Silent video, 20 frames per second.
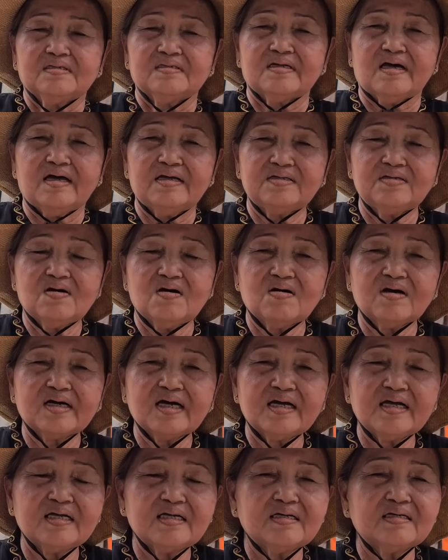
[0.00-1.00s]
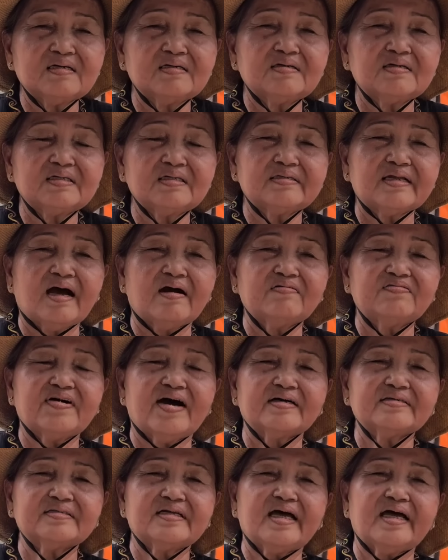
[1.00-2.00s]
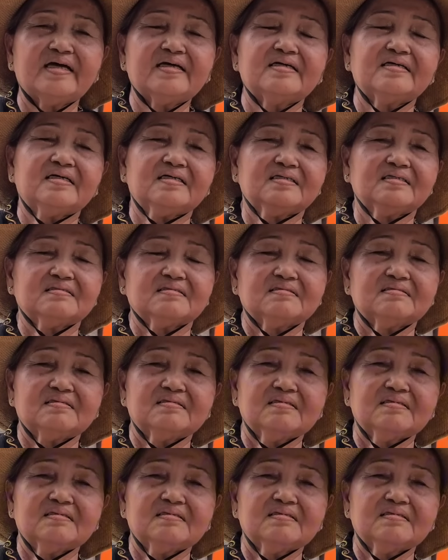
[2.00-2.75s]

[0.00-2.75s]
để cho cái à, đạo Phật này á